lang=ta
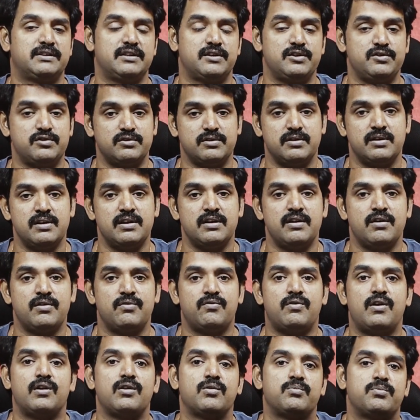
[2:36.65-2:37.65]
மெத்தடி
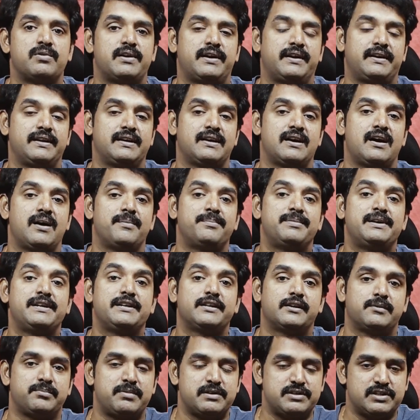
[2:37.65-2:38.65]
ஃபாலோ பண்ணுறீங்க
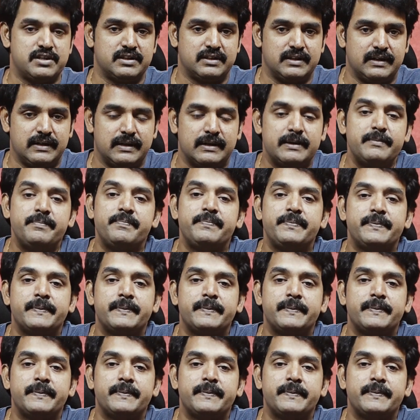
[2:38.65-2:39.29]
அப்படிங்கிற பட்சத்தில்